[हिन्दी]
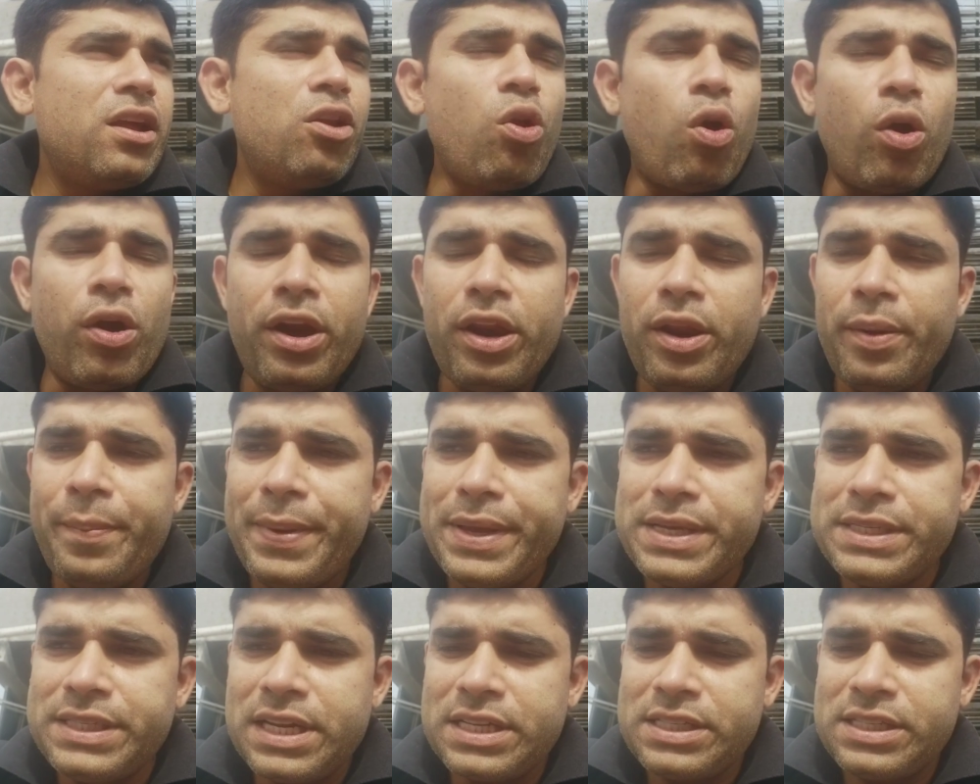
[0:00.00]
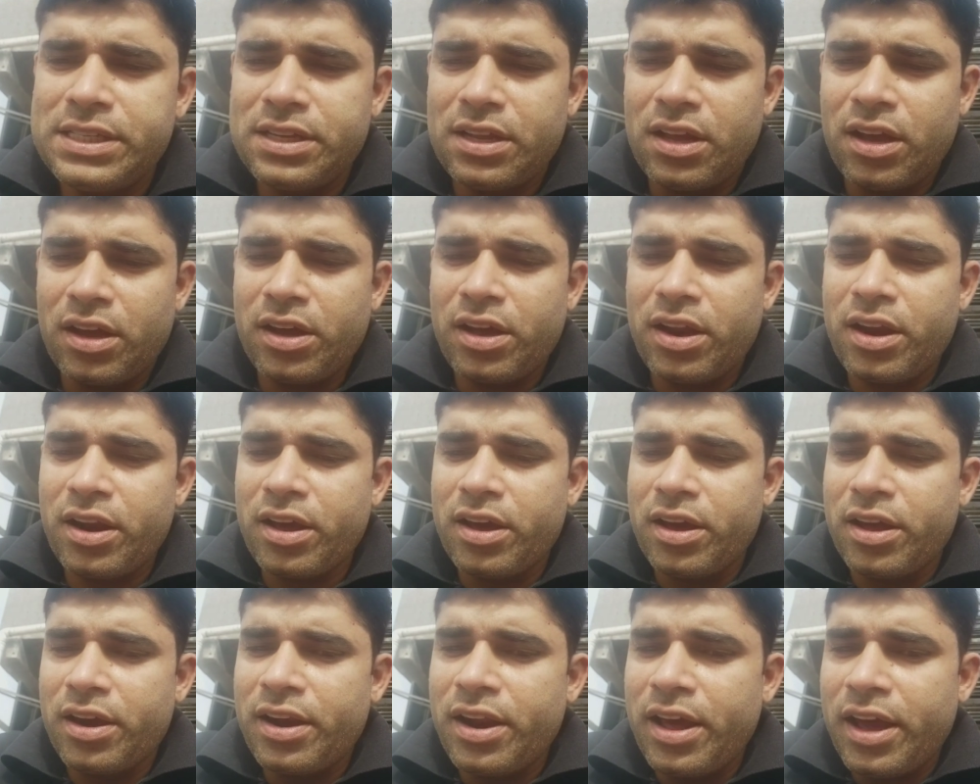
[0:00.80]
लॉन्ड्री बिजनेस अगर
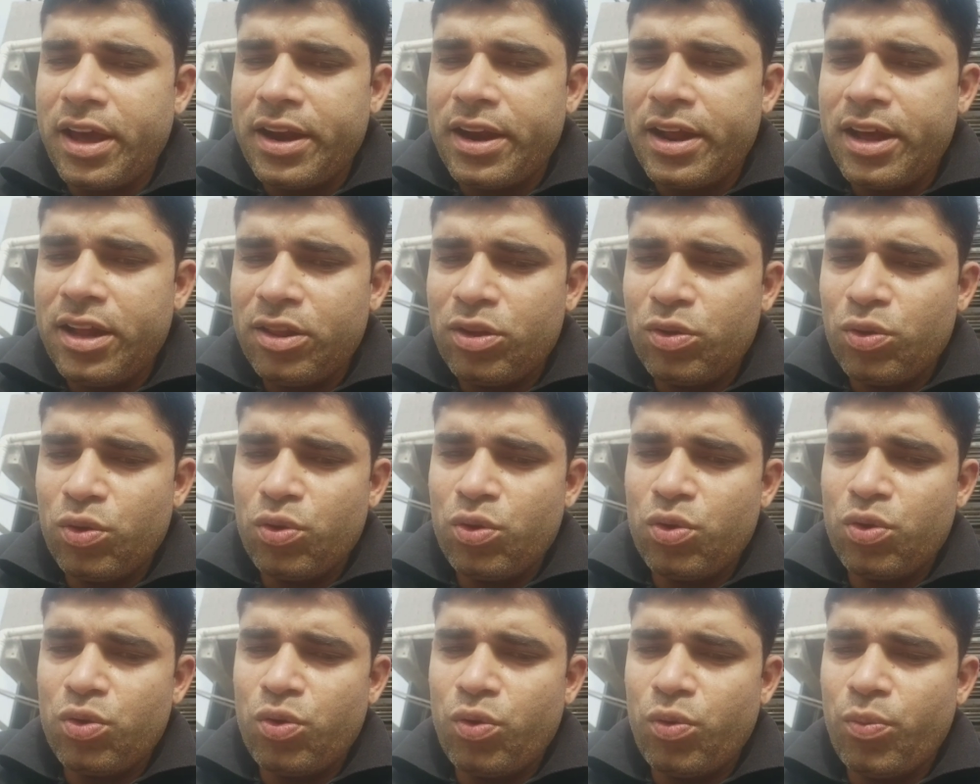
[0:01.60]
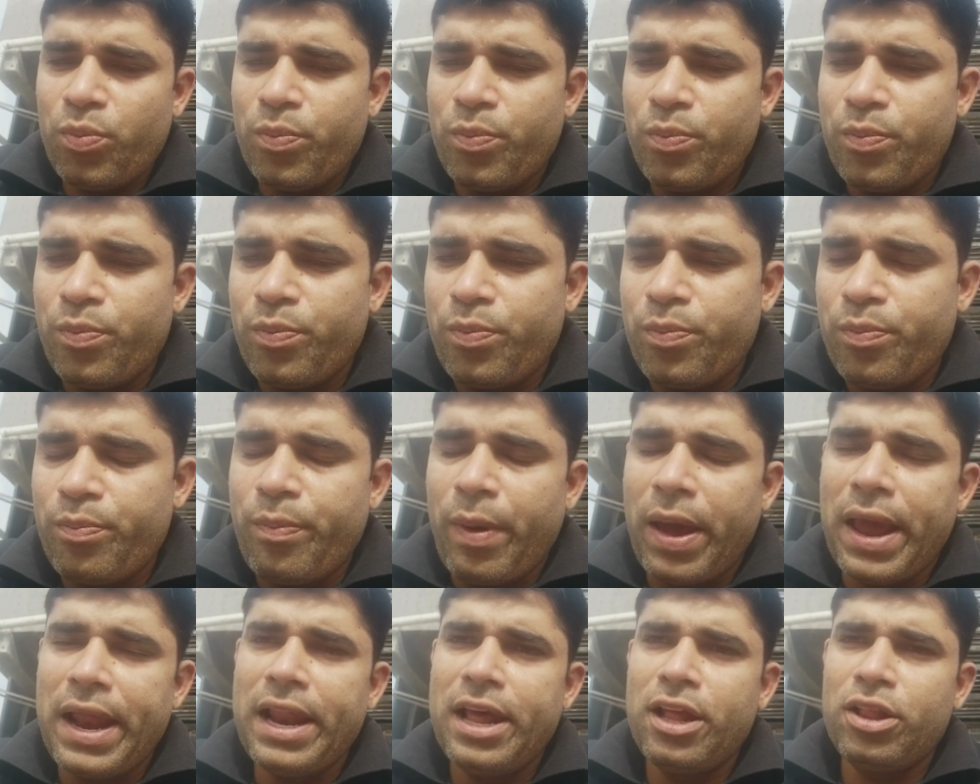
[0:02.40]
करना है ना तो
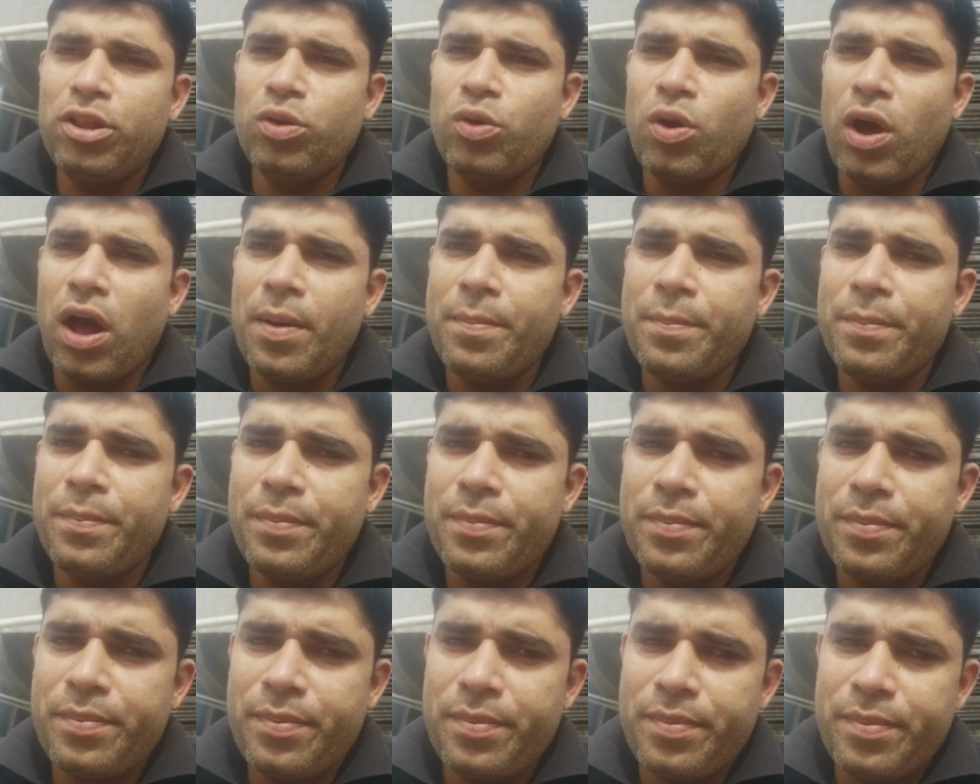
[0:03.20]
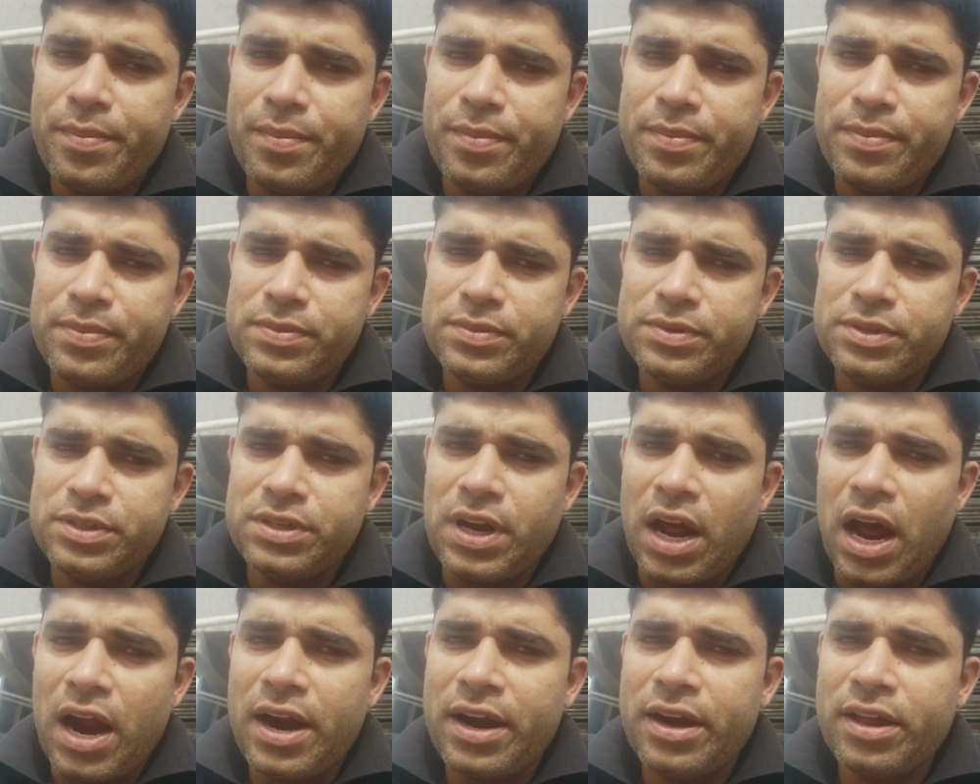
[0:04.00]
पहले तो आप
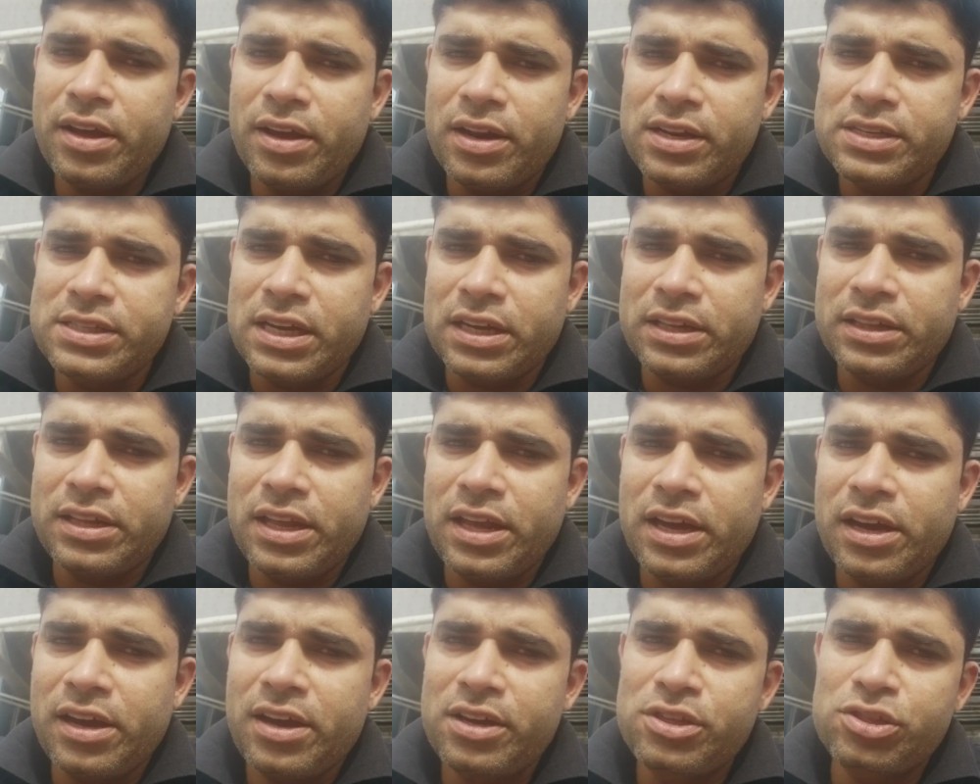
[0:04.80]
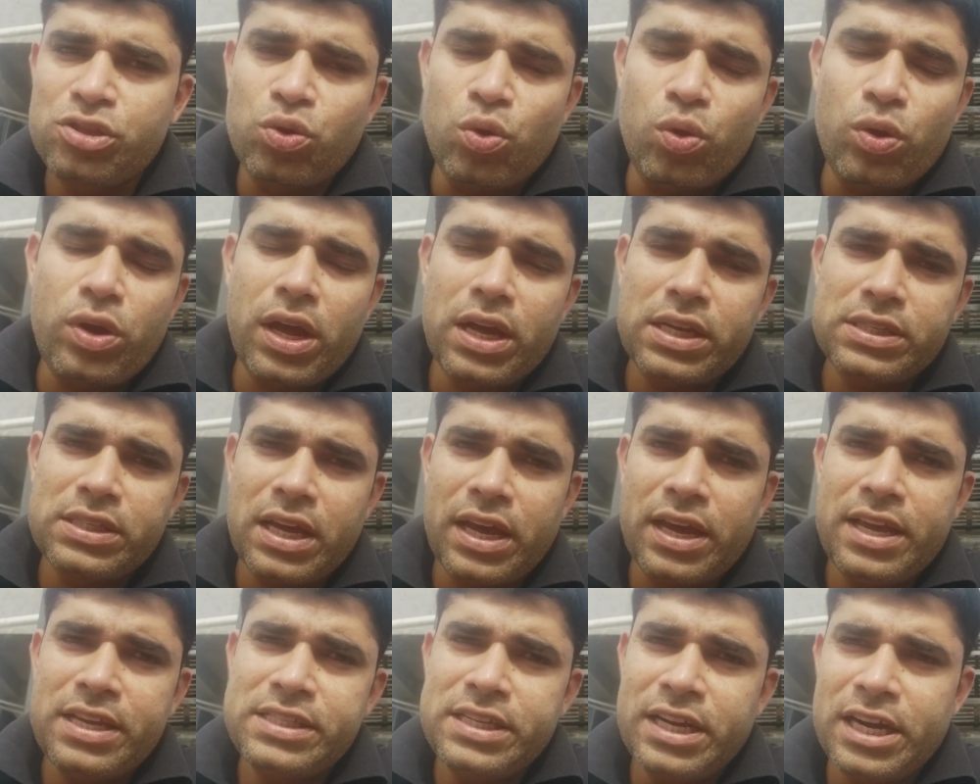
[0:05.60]
स्टार्ट कर सकते हैं अगर छोटा
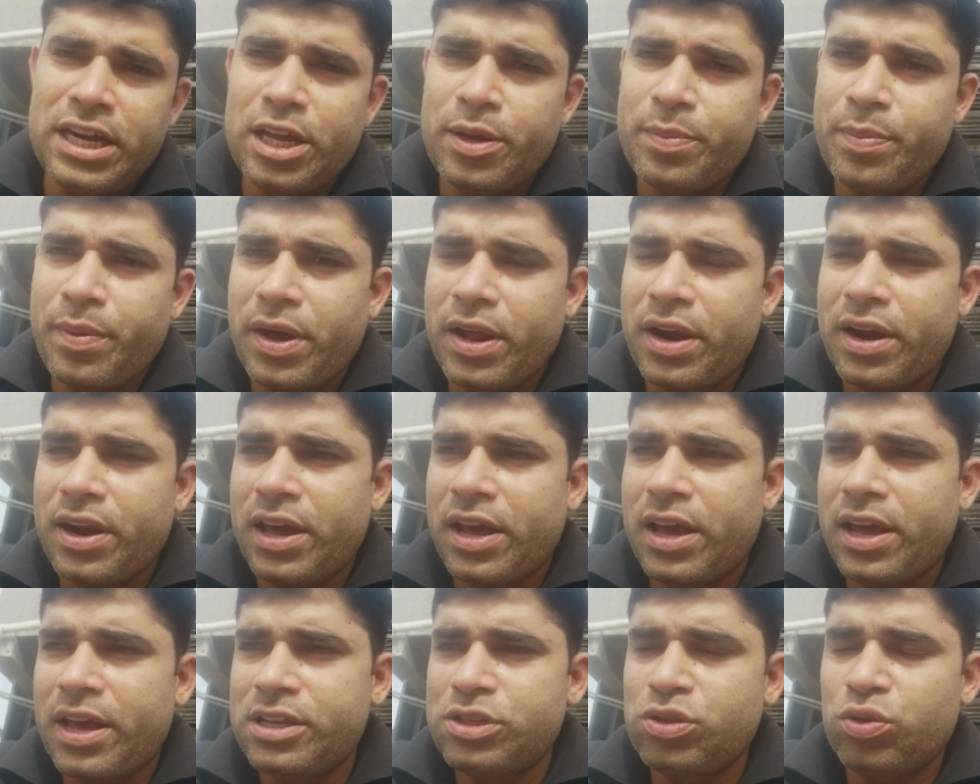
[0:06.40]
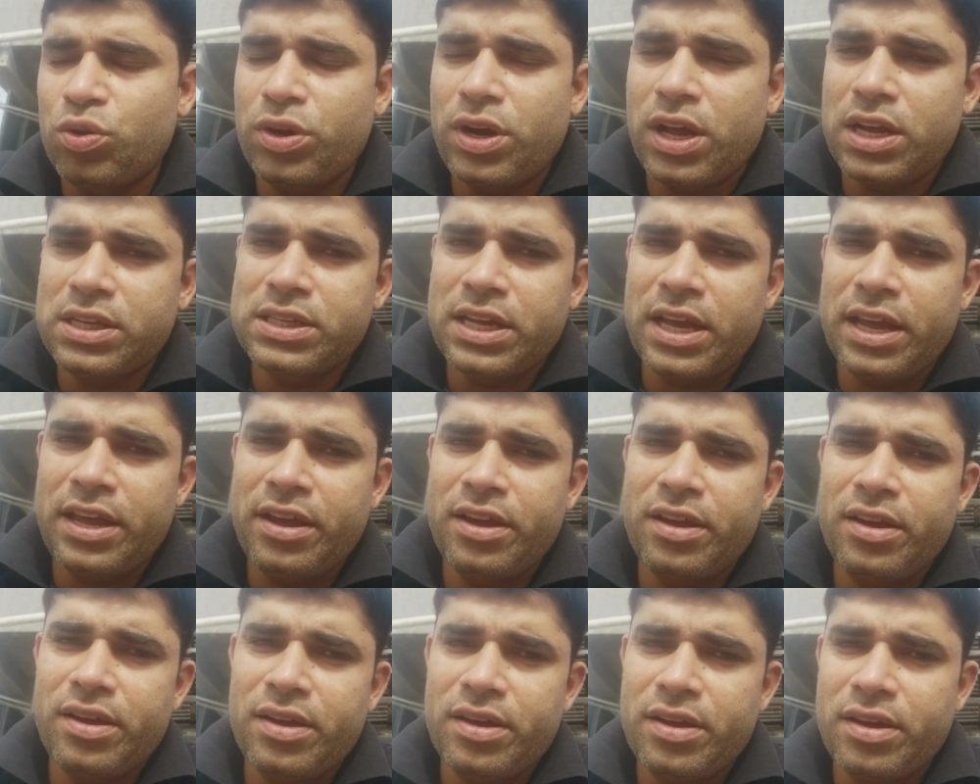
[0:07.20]
सा ही सेटअप करना है छोटा सा
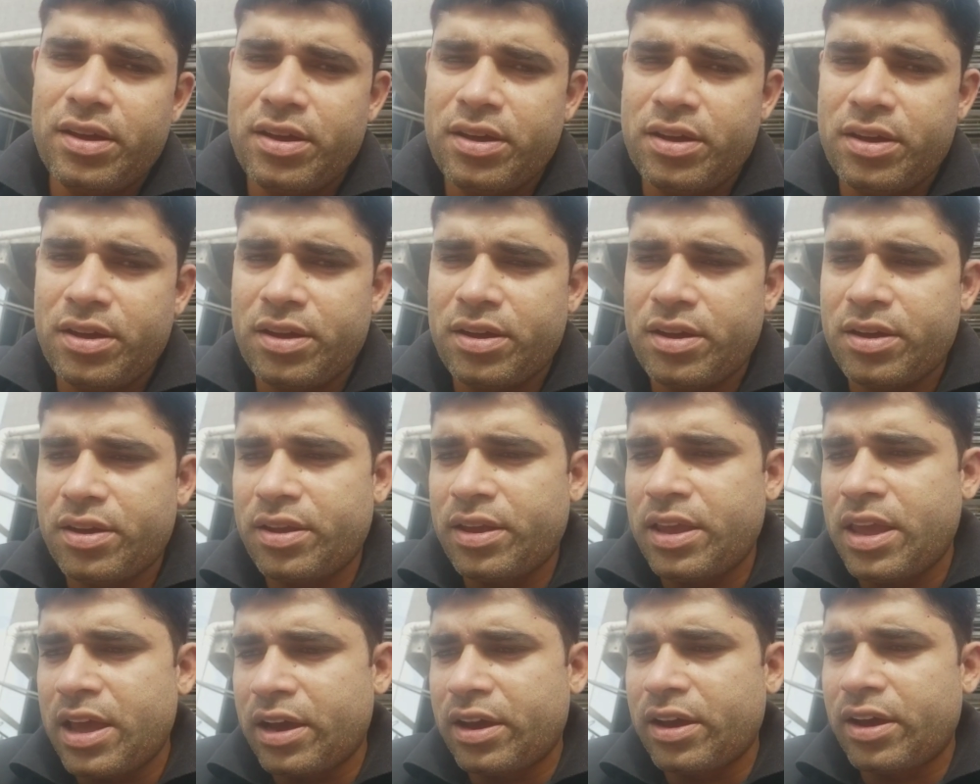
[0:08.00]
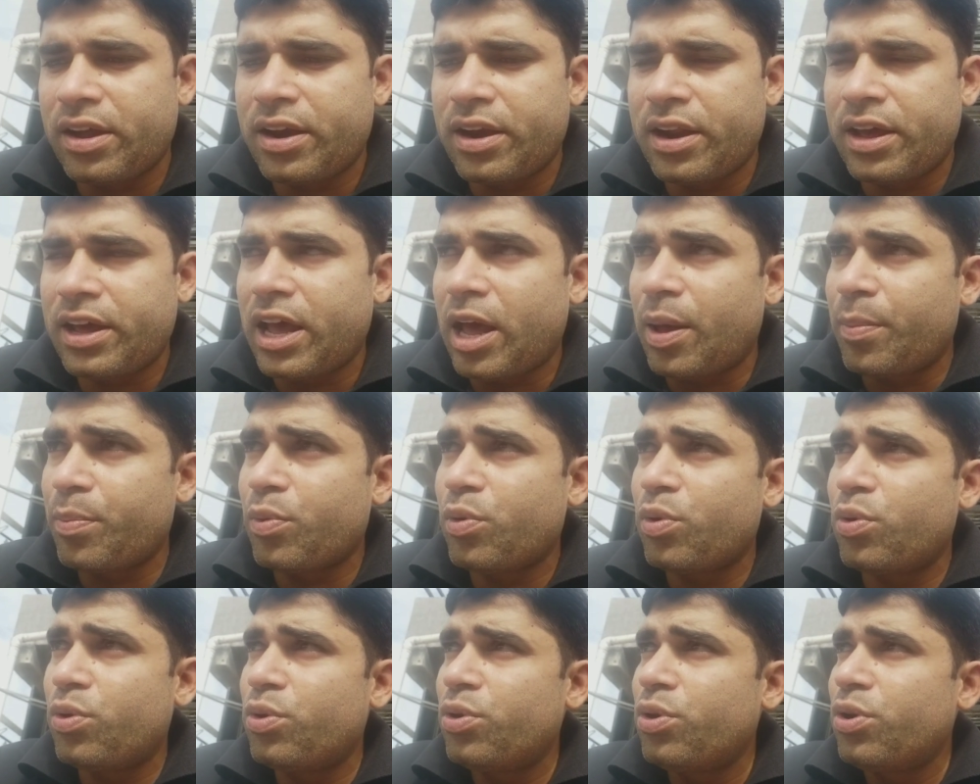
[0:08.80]
ही ये करना है
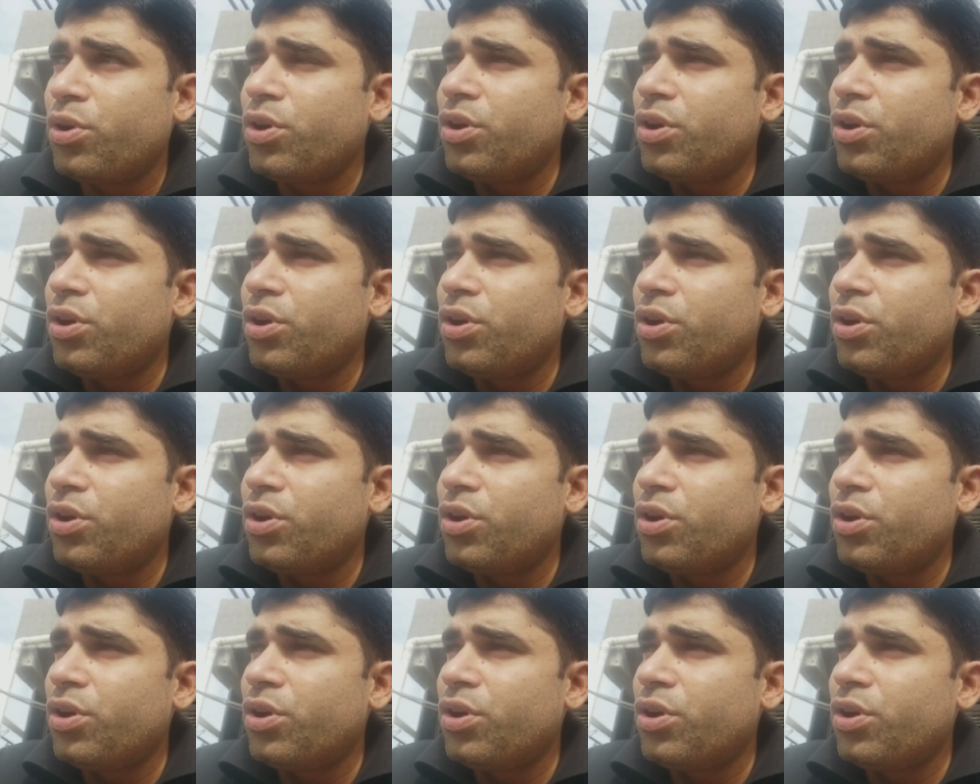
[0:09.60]
आपको